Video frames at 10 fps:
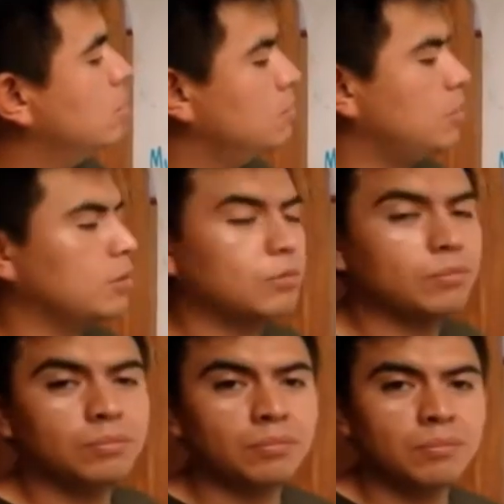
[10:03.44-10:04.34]
Bueno,
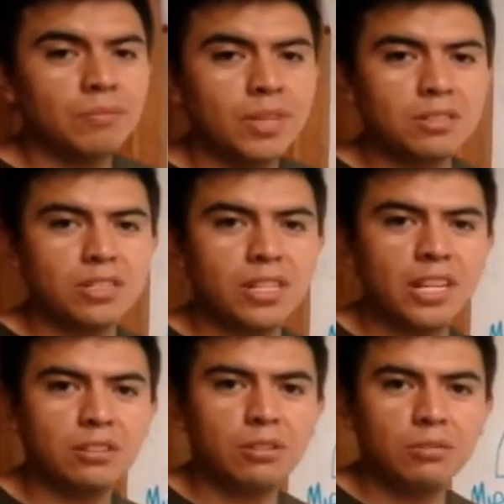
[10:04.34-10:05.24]
eso
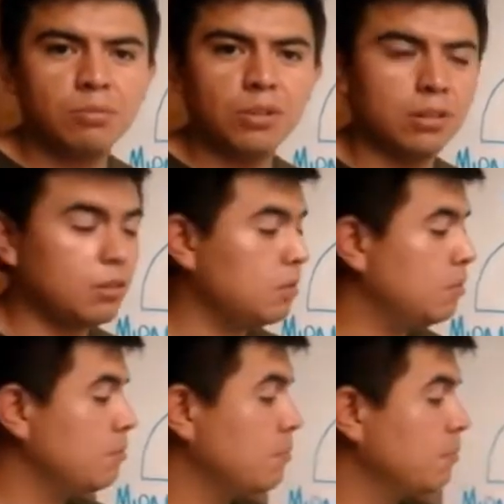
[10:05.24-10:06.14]
sería todo por
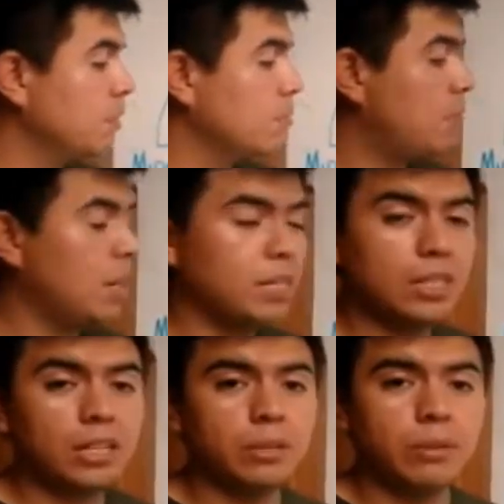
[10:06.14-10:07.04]
para
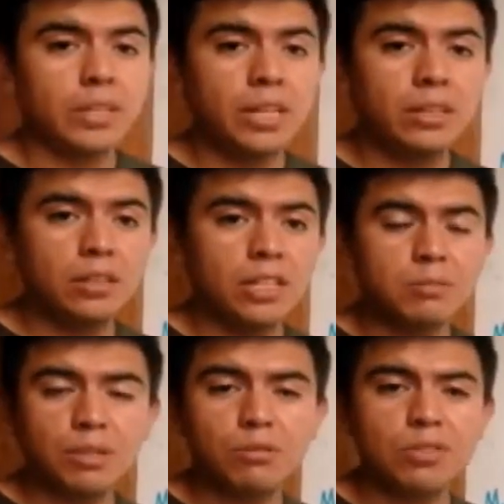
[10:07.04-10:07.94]
esta actividad. Les
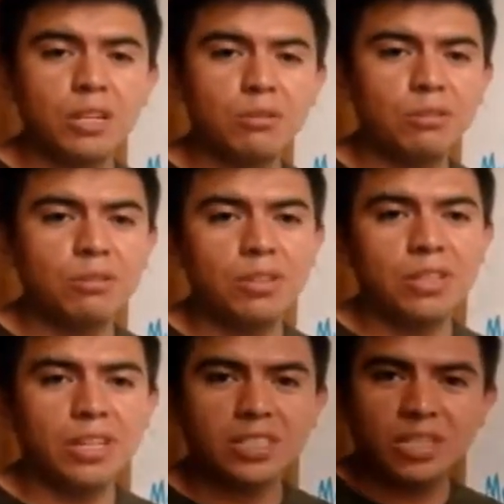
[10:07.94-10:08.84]
mando un saludo
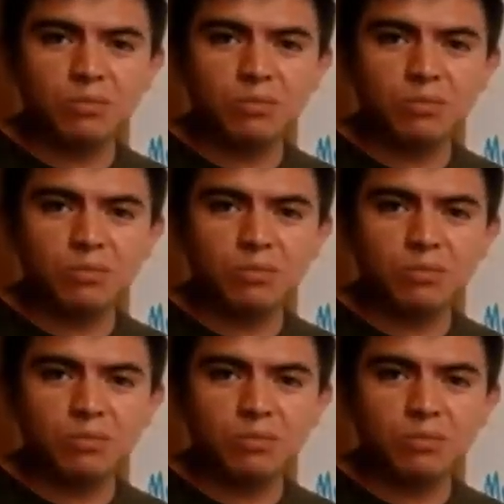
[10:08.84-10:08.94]
y que estén